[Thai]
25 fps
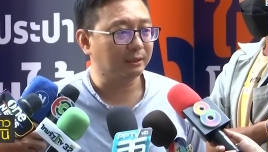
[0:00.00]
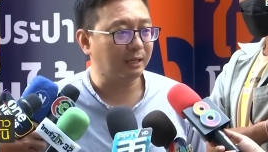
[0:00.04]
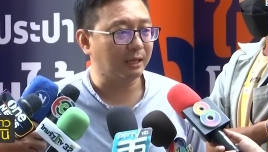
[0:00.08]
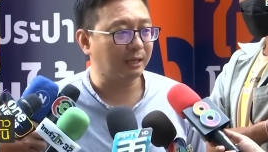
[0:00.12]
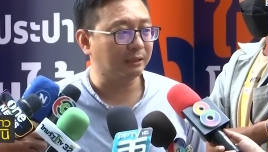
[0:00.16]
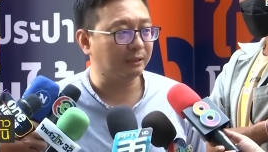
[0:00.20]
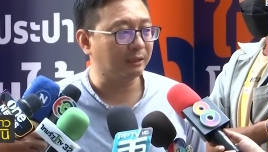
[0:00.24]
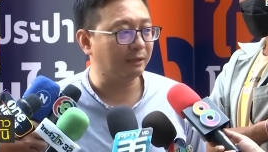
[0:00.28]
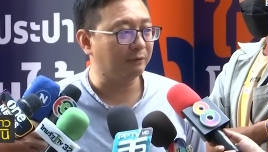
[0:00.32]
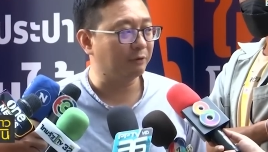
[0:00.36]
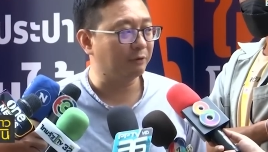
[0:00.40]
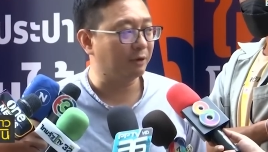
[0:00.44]

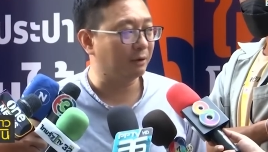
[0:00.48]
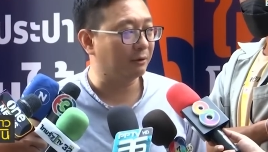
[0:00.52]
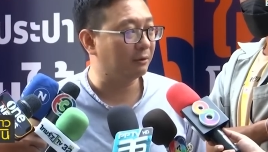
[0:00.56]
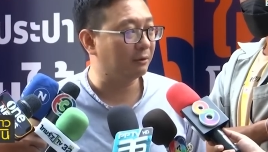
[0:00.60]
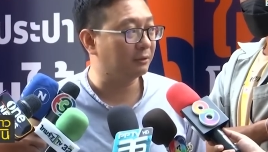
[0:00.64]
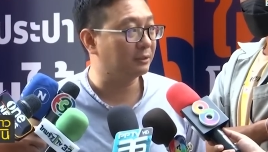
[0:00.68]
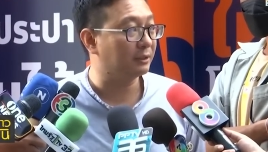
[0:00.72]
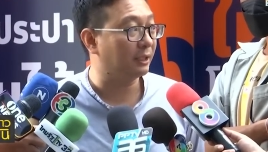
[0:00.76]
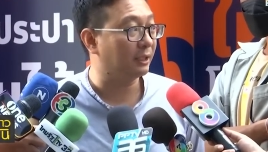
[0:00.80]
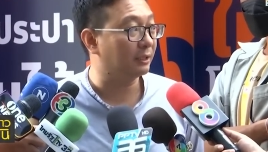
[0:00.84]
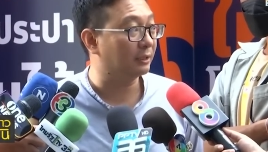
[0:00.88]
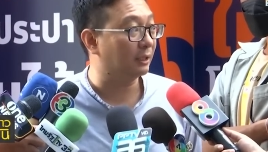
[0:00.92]
การทำความ
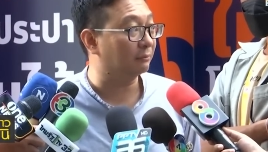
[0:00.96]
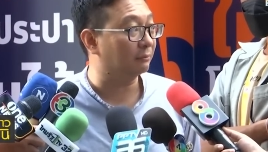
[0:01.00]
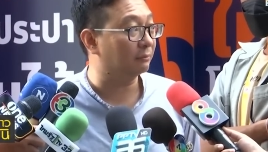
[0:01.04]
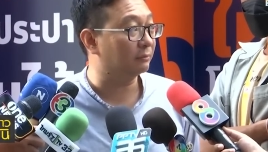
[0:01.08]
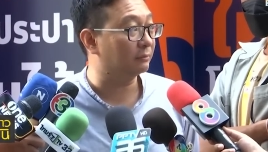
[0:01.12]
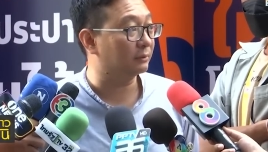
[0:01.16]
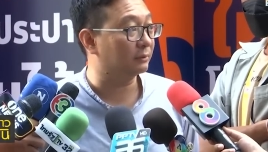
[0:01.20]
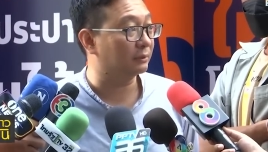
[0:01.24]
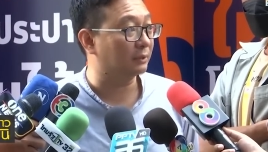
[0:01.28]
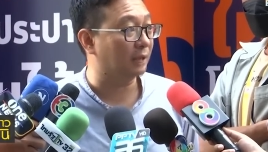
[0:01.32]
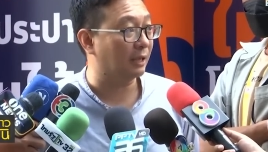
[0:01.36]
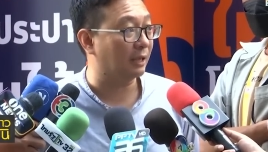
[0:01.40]
เข้าใจกับ
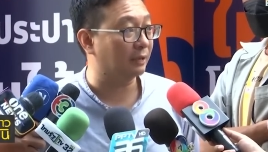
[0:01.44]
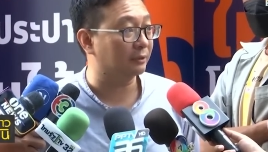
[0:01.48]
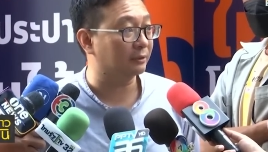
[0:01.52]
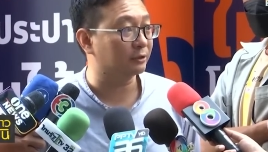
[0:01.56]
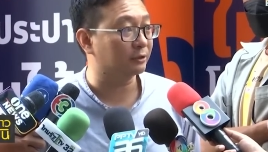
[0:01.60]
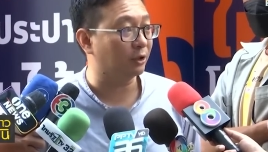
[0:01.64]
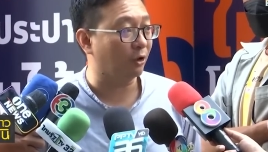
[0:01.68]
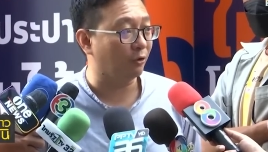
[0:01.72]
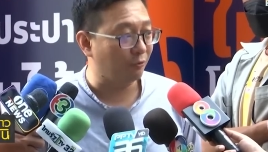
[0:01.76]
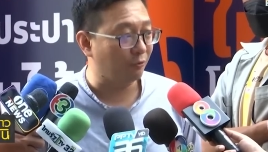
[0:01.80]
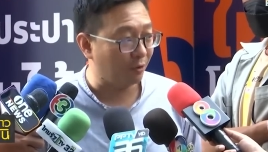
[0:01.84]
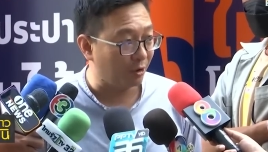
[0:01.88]
ทาง
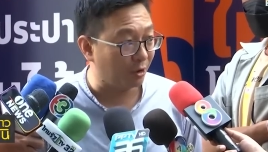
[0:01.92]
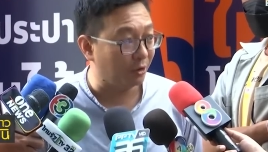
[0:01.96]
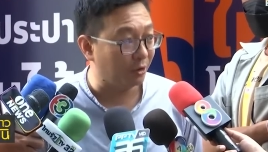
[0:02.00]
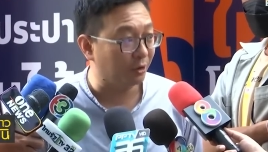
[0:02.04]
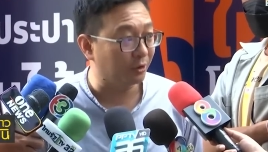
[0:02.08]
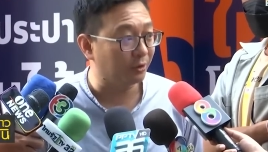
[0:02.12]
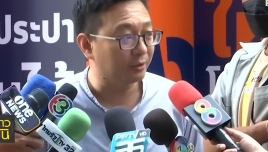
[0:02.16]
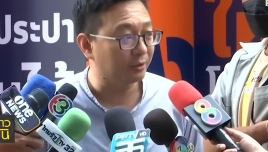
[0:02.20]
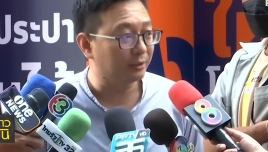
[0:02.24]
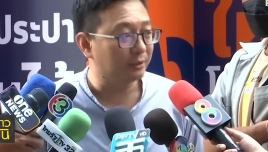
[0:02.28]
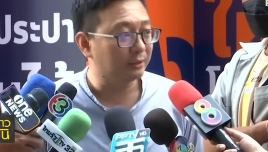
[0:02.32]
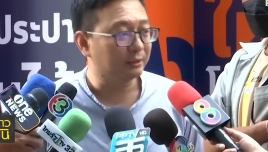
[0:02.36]
สว
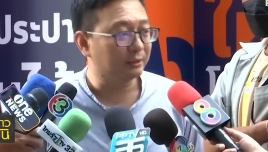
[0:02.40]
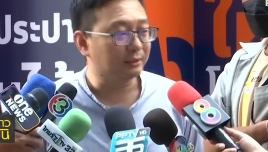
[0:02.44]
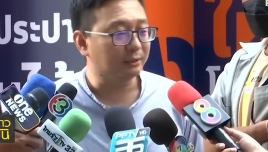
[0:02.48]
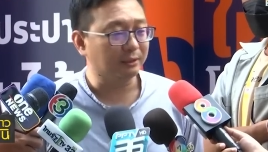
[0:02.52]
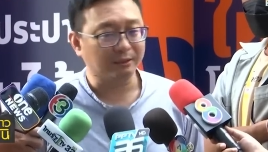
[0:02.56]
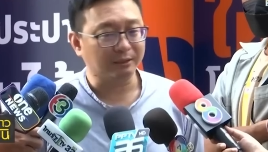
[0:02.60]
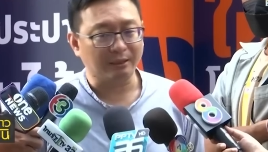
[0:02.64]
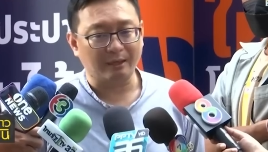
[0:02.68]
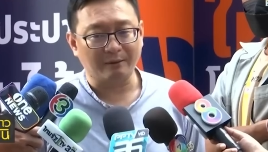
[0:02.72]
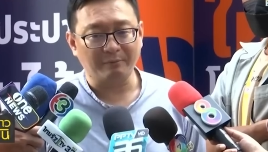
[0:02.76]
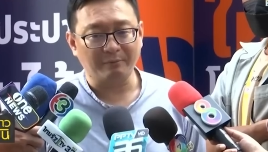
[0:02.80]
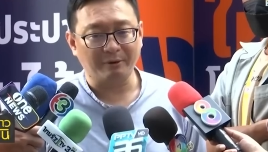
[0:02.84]

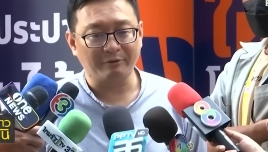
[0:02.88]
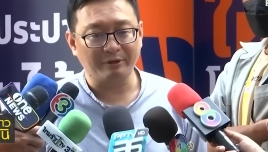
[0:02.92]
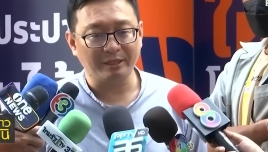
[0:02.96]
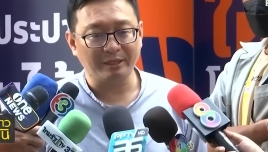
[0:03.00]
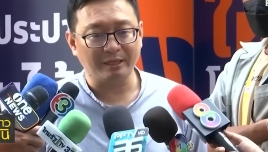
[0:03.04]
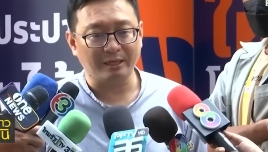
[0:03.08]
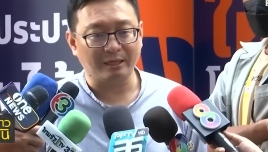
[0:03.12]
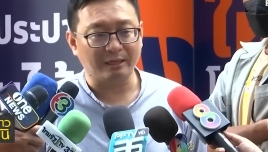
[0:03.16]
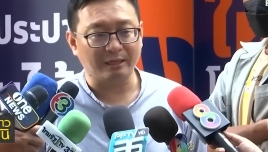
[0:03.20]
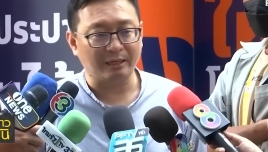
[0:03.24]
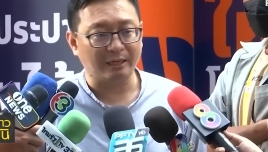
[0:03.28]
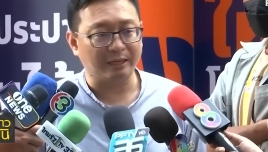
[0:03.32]
นะครับเพราะว่า
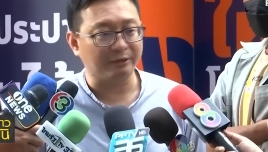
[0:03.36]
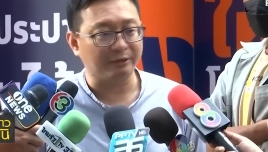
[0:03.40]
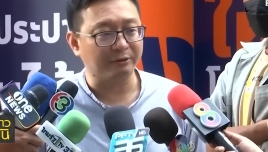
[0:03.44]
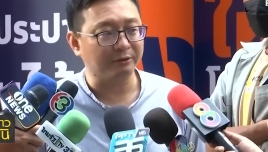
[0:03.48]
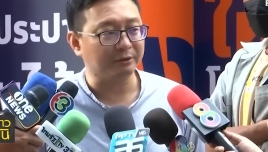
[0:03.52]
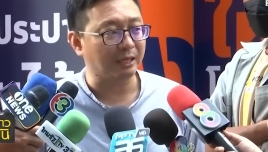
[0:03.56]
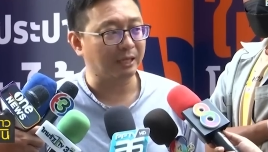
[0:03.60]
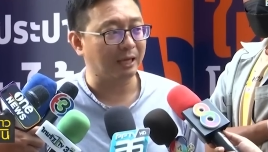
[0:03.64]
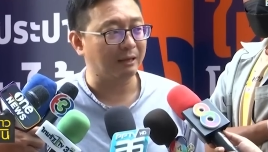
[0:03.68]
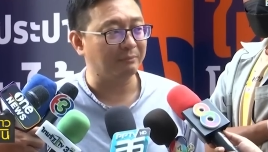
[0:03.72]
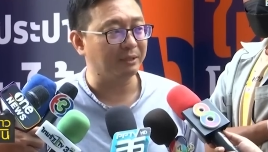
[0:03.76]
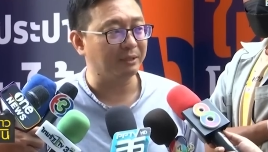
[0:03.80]
อย่างไร
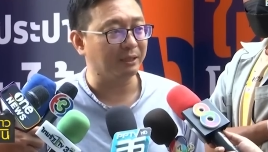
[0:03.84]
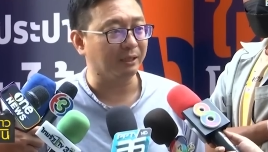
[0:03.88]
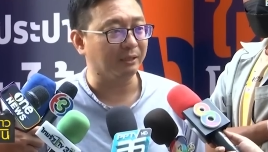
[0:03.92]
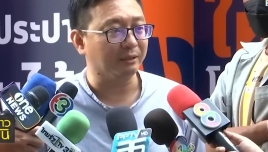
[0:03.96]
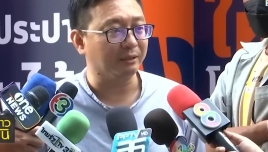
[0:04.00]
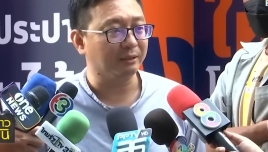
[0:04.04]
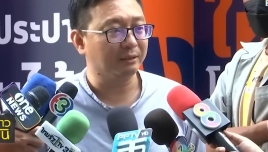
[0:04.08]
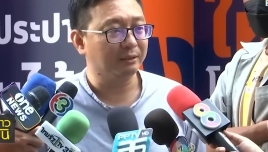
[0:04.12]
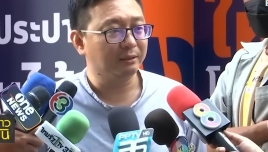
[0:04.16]
ก็ตามเนี่ย